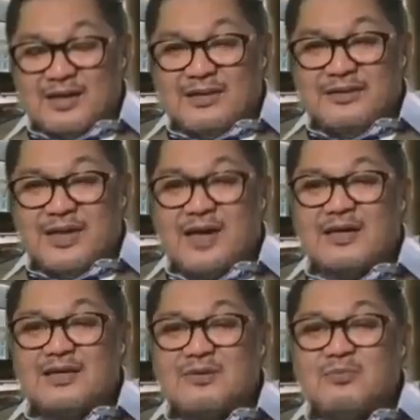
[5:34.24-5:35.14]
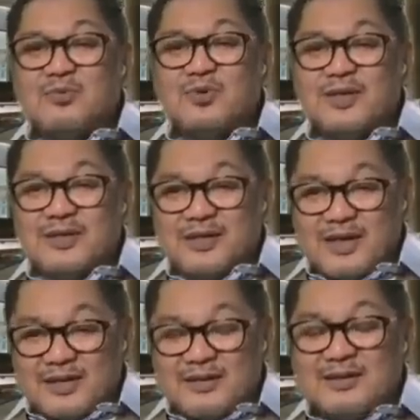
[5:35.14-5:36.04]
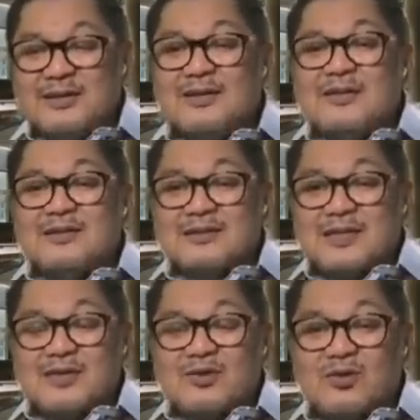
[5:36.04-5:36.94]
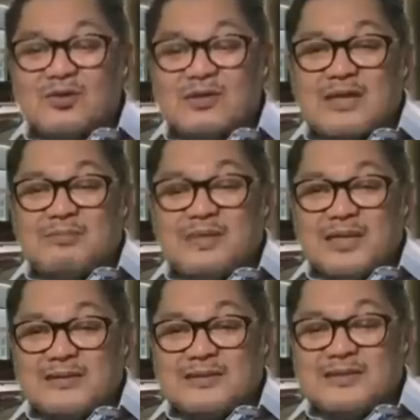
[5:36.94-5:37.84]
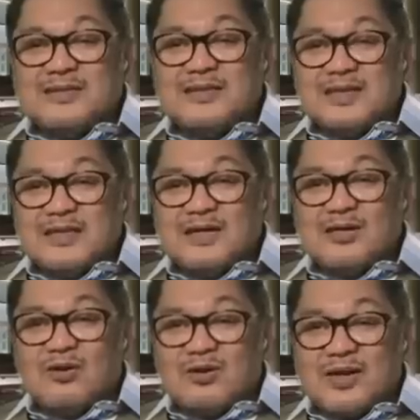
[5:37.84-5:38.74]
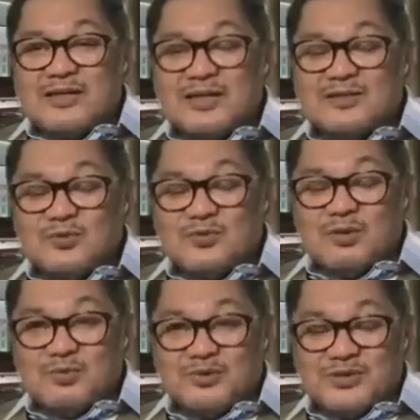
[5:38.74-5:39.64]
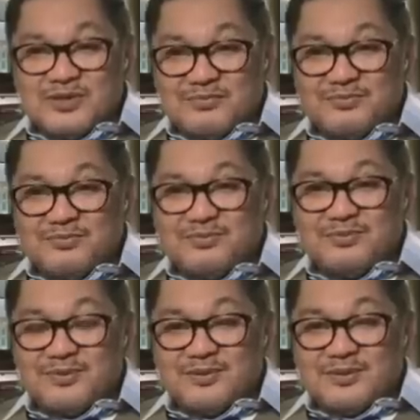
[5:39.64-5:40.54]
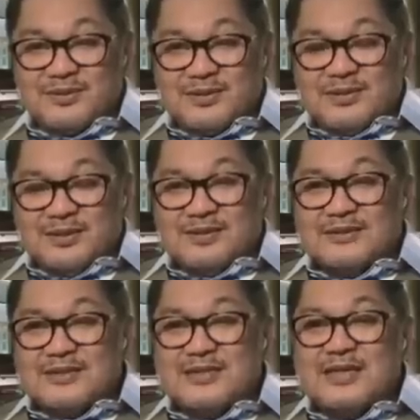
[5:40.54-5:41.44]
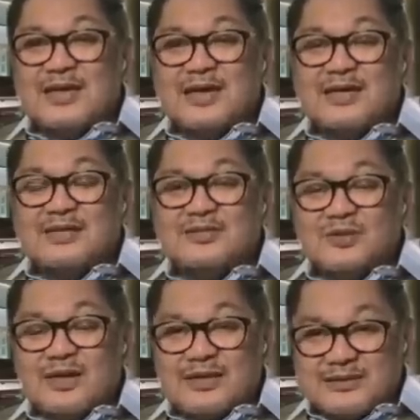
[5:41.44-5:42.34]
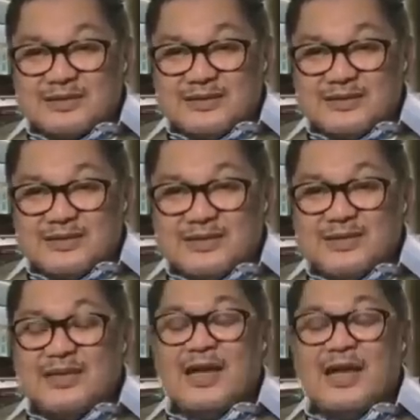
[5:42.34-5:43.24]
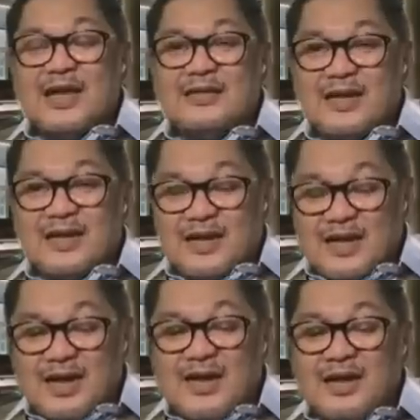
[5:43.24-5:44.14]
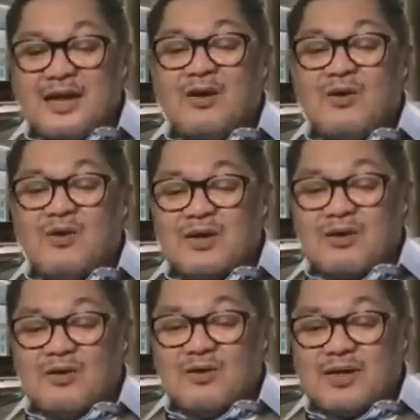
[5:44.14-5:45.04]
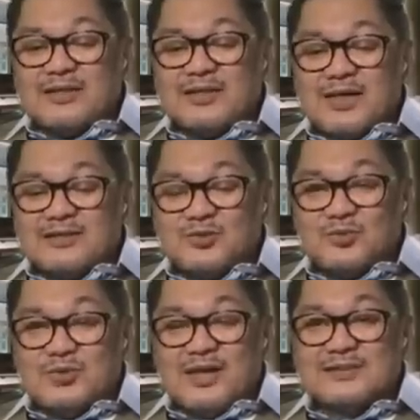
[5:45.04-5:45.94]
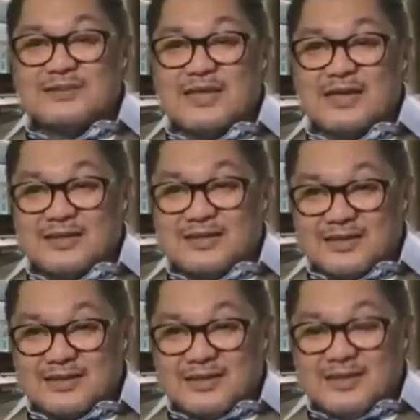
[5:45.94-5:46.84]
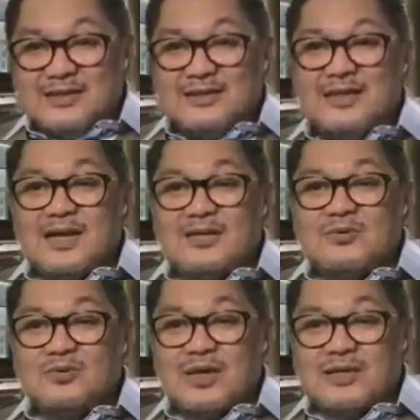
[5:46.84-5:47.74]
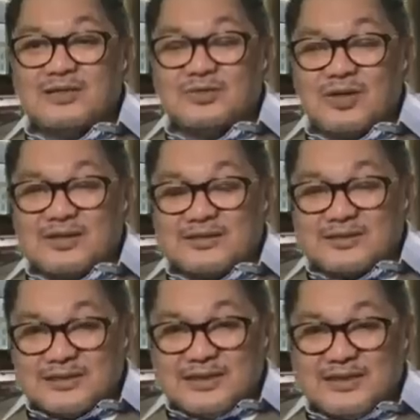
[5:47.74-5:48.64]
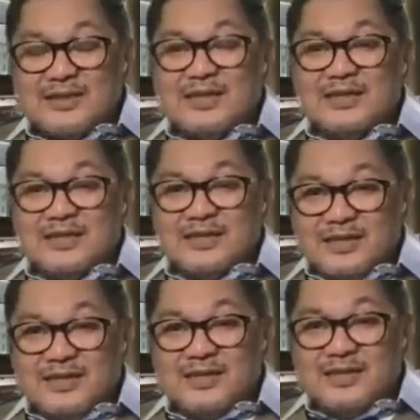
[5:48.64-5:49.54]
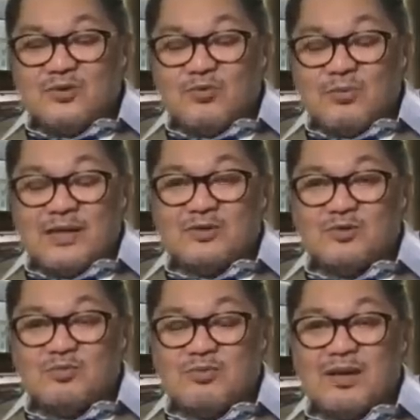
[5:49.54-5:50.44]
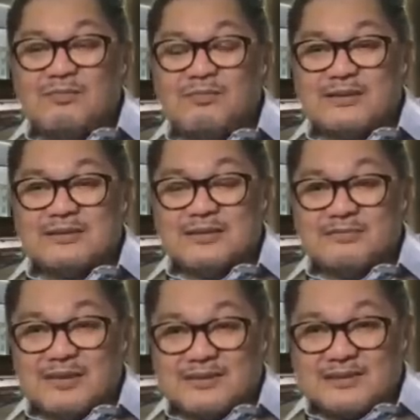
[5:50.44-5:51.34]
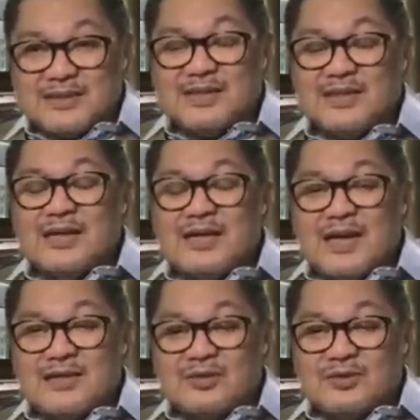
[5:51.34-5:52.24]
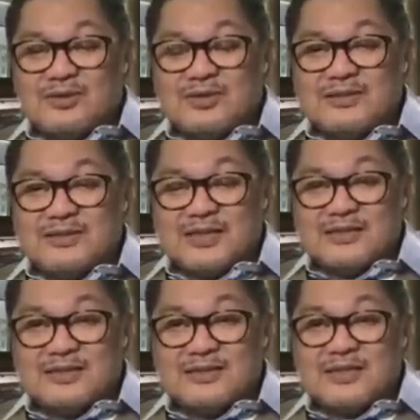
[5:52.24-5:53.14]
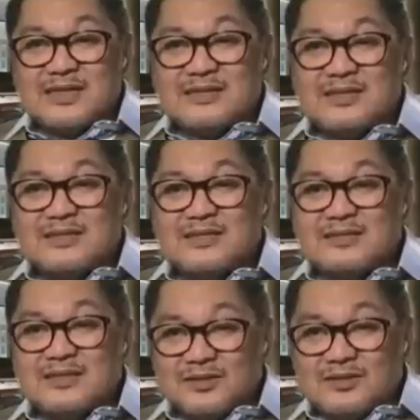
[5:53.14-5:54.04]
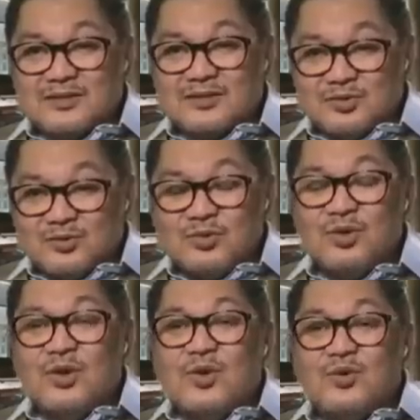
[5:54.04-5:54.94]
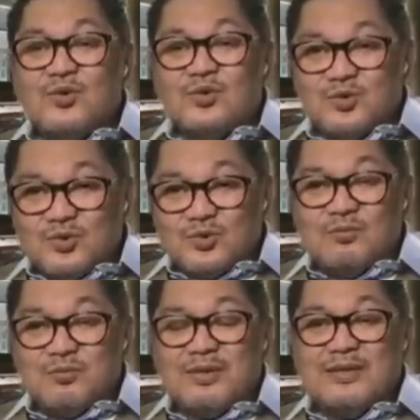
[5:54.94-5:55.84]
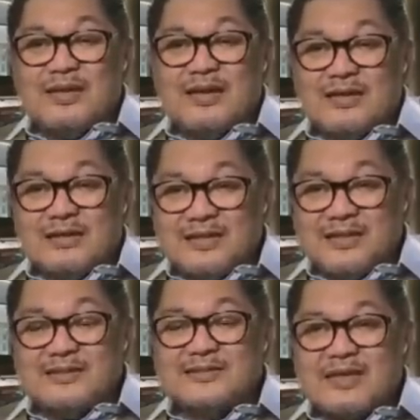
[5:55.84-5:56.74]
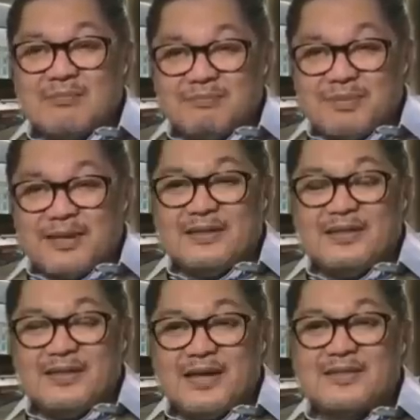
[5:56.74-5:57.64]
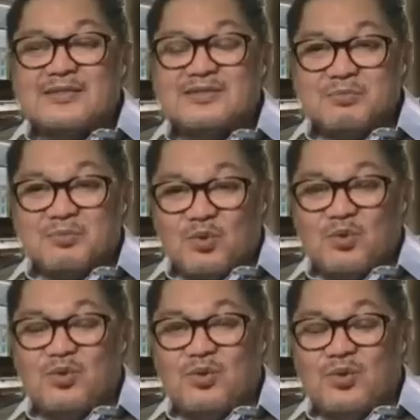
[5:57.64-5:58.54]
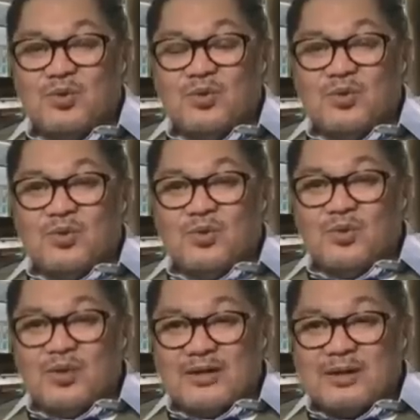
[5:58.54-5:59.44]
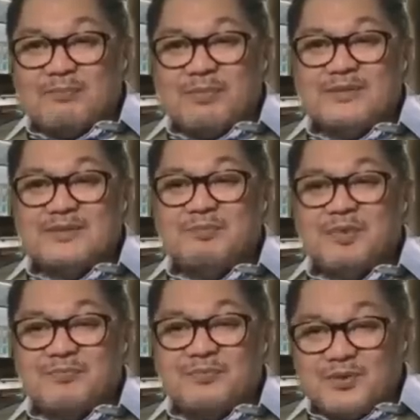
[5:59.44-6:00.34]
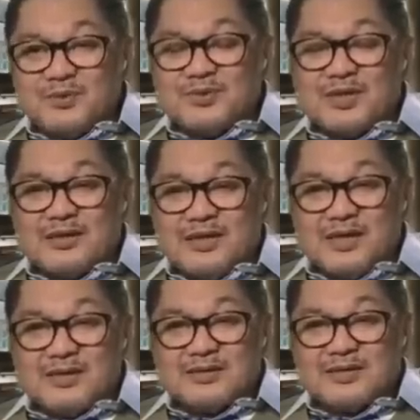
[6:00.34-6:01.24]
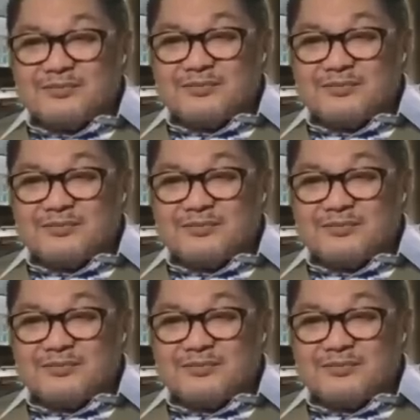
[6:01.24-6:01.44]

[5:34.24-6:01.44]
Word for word: yang kemungkinan terkontaminasi dengan orang yang sudah positif. Sedangkan isolasi adalah orang-orang yang sudah sakit dilakukan isolasi di rumah-rumah masing-masing atau di shelter-shelter tertentu untuk menjalani sampai dia sembuh. Karena prinsipnya virus adalah self